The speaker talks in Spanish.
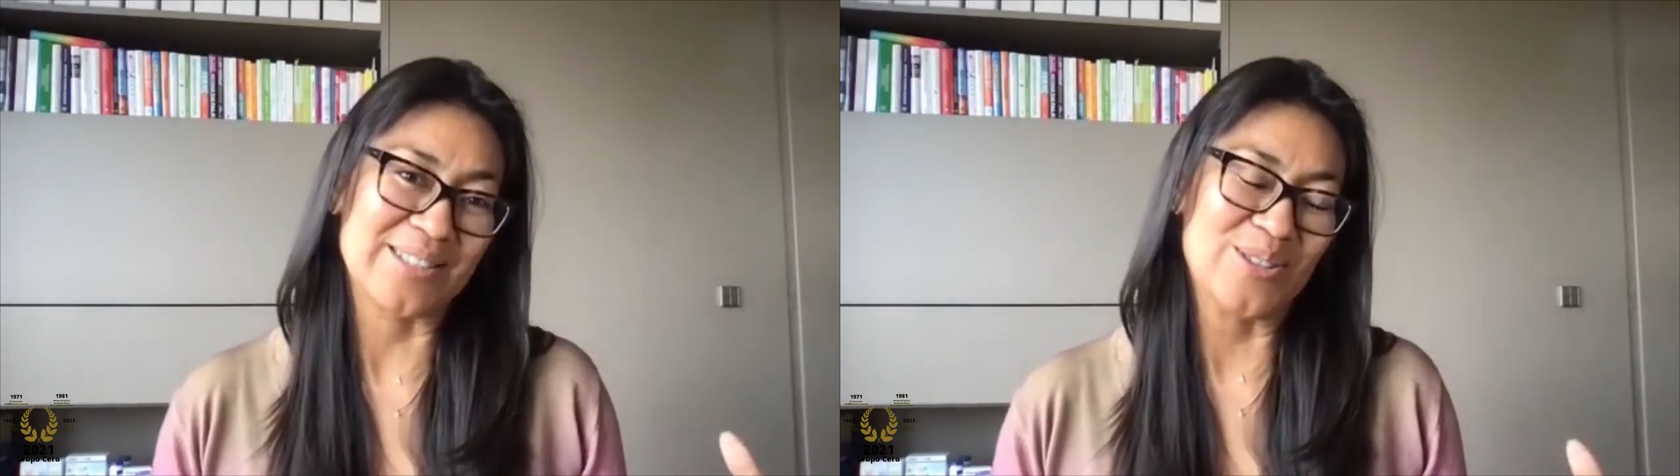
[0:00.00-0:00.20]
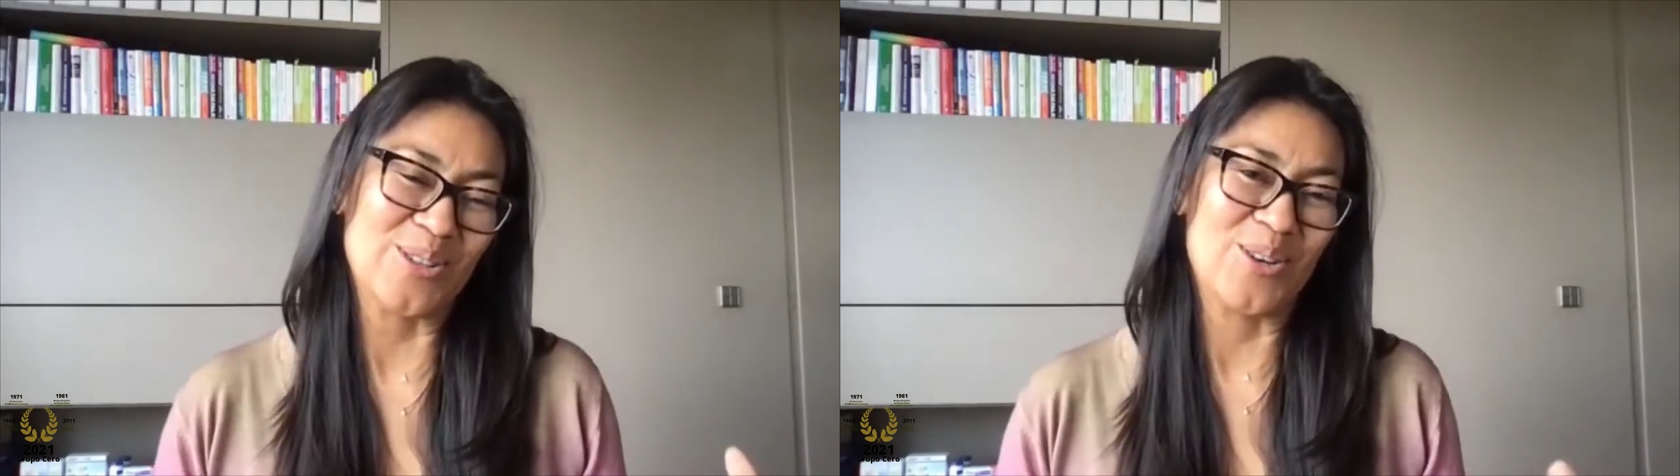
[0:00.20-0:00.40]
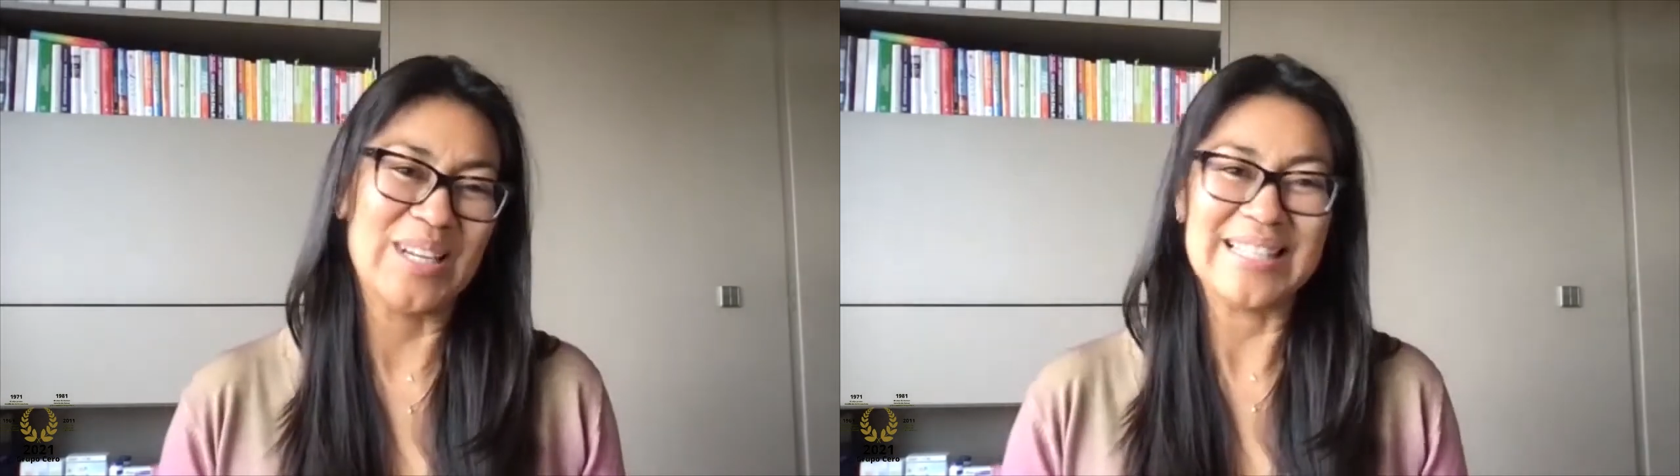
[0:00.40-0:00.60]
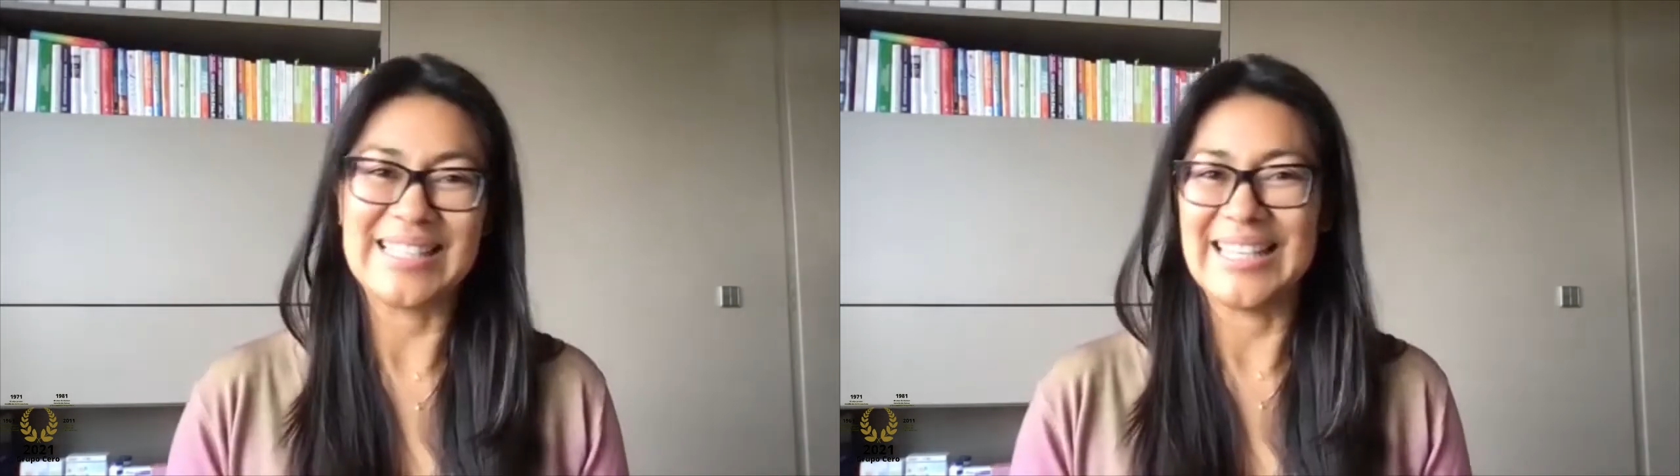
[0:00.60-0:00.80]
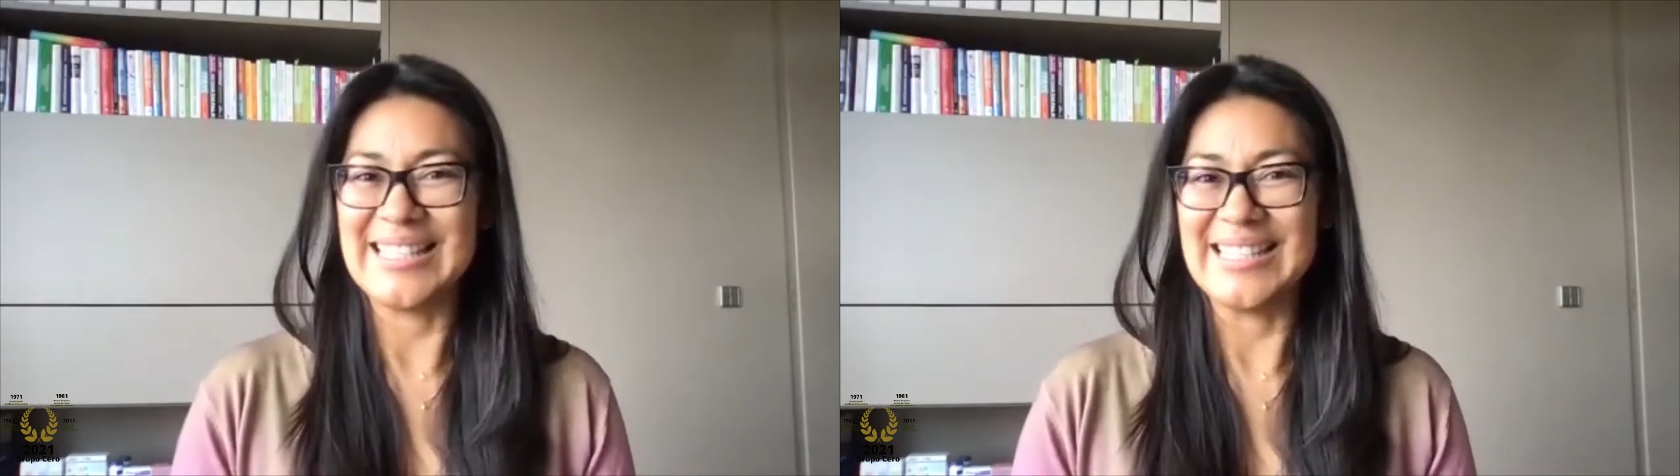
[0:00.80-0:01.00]
con lo cual
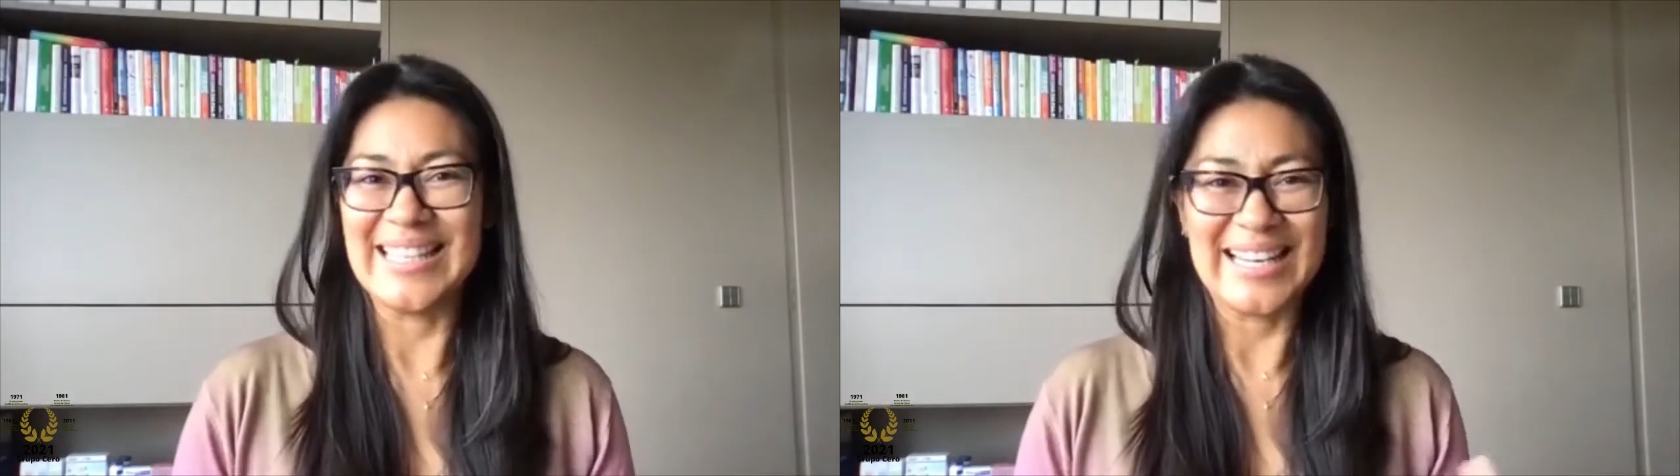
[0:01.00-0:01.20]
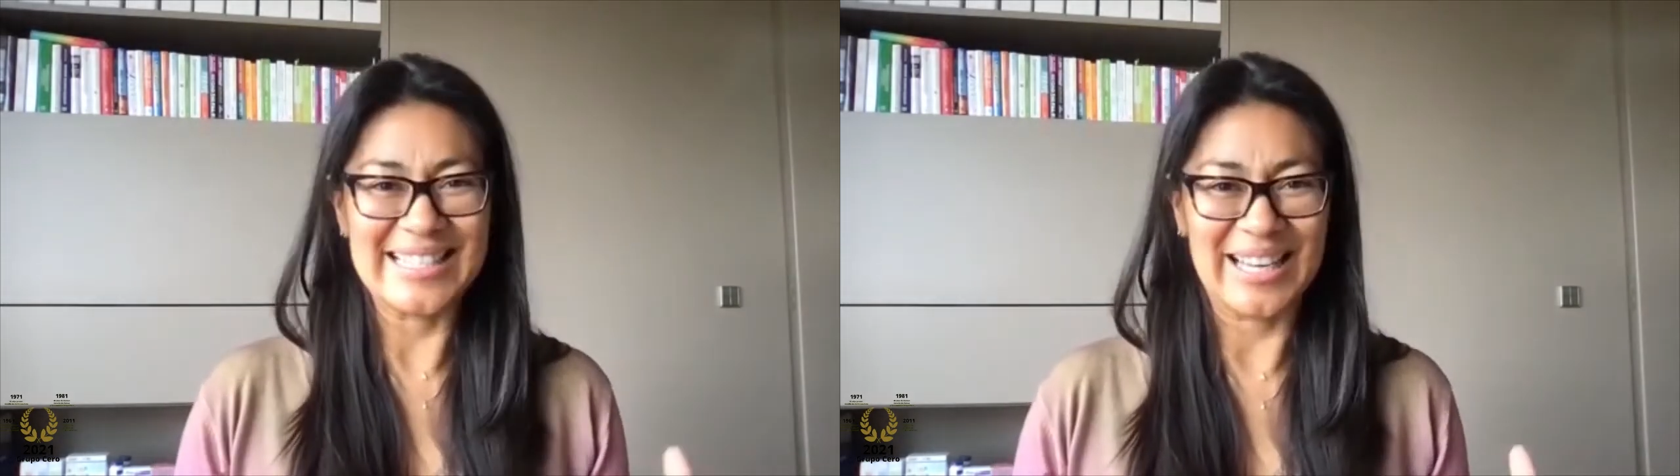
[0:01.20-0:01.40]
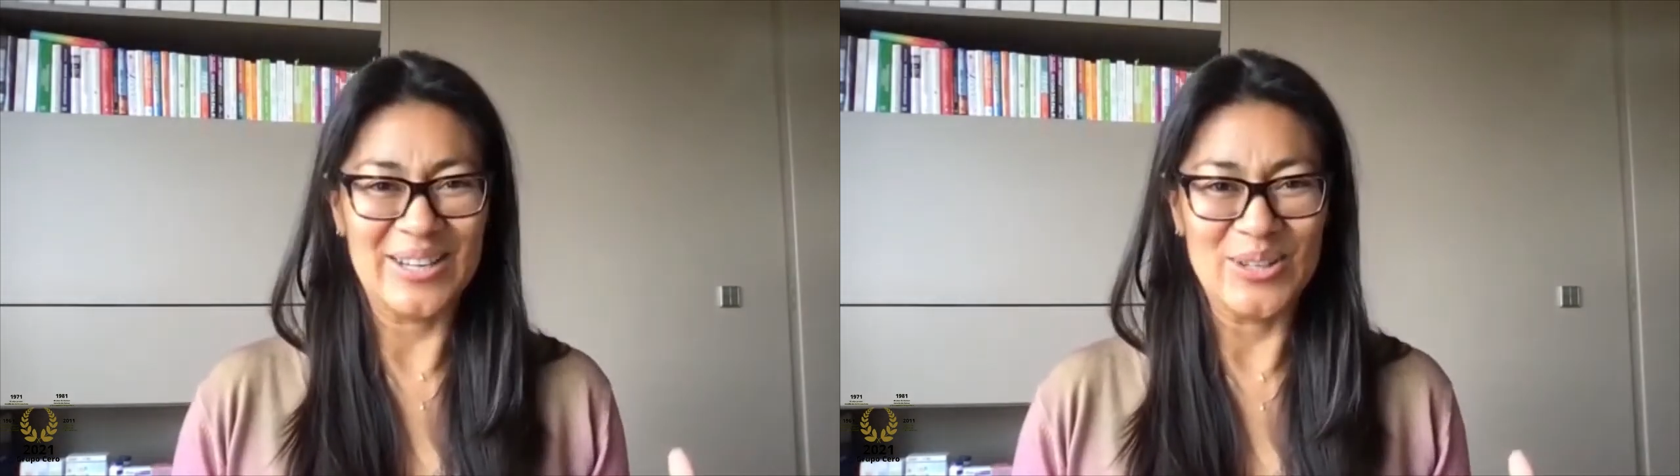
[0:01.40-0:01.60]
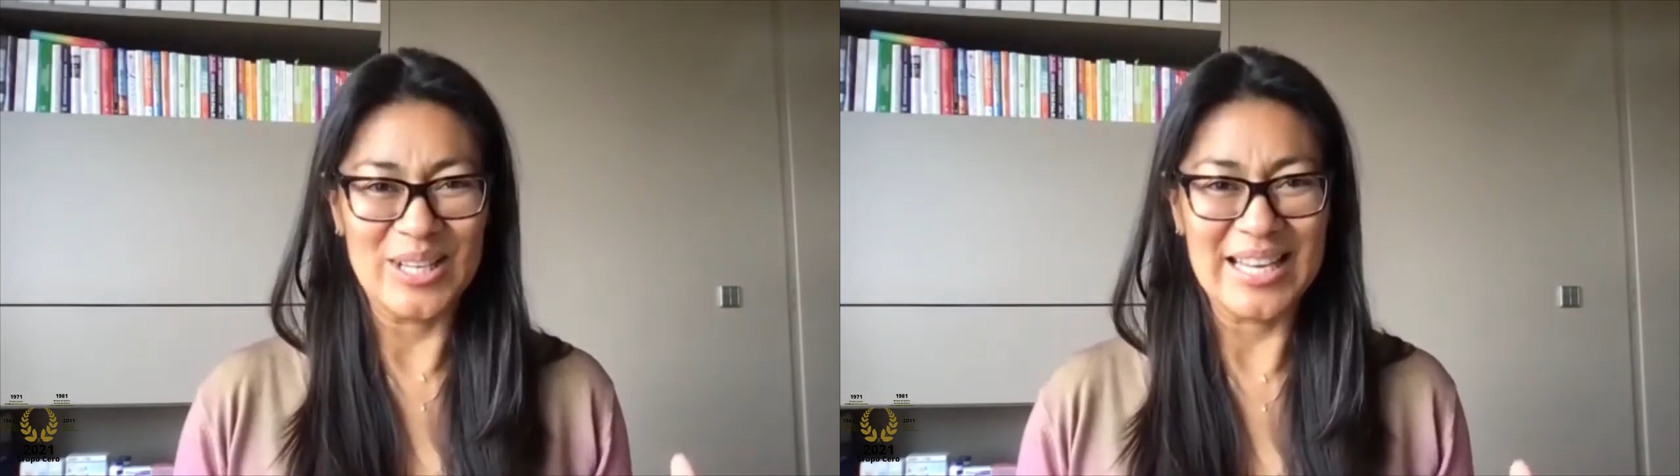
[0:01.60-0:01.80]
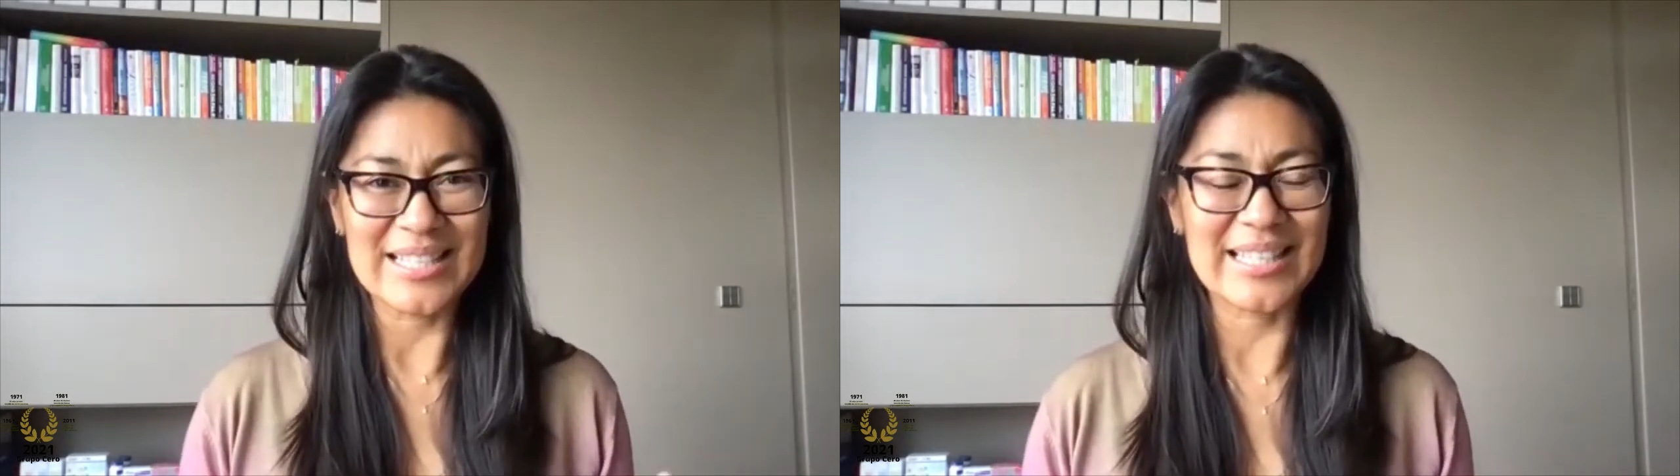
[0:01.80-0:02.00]
están llenas de
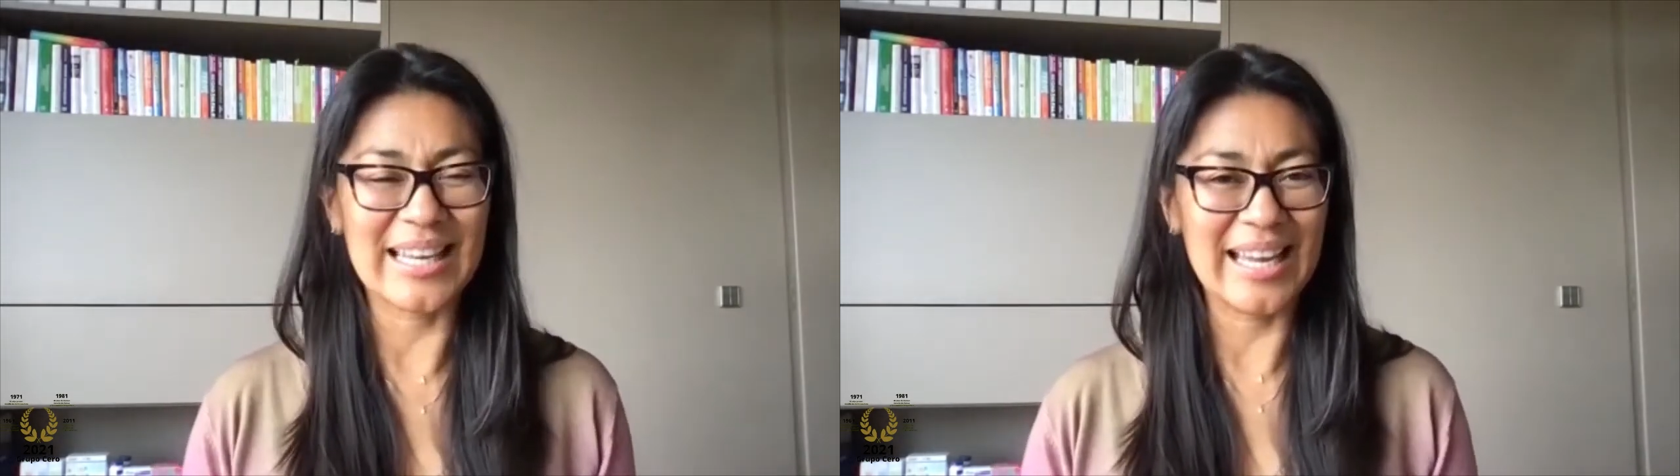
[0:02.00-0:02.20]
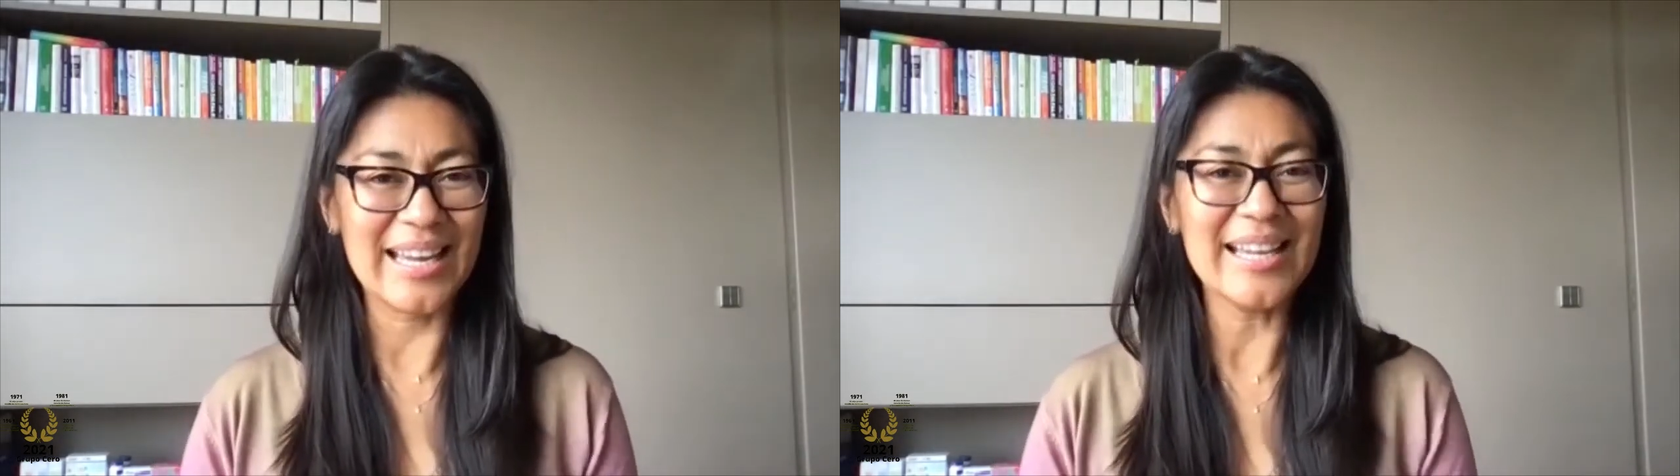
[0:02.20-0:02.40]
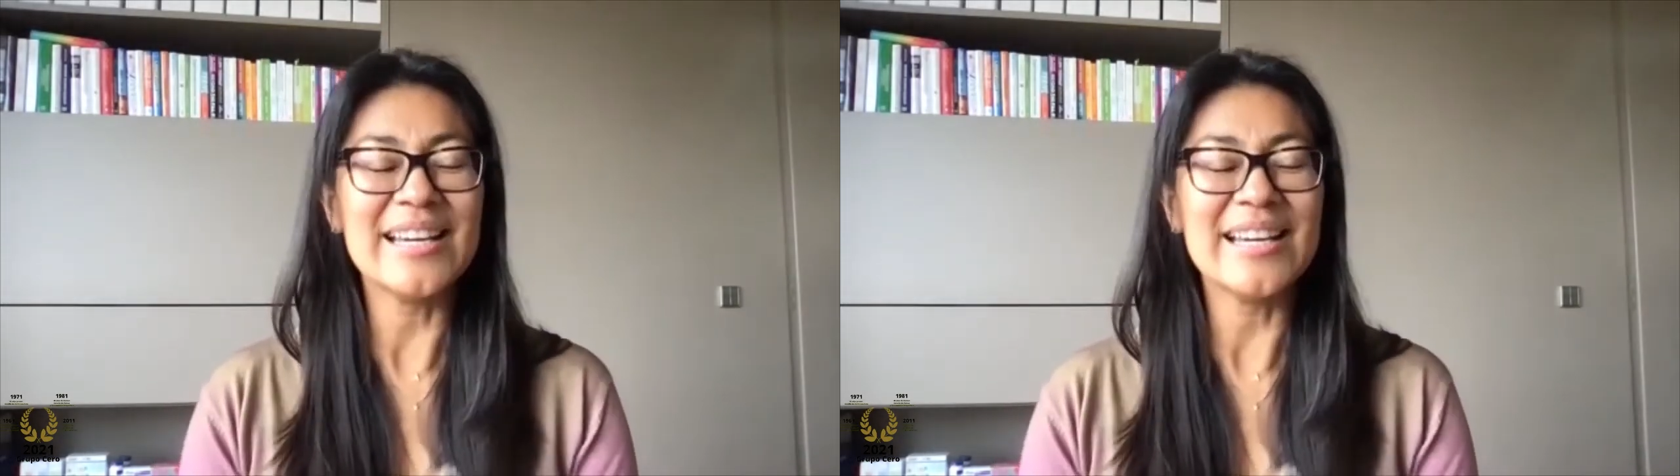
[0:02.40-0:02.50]
calorías que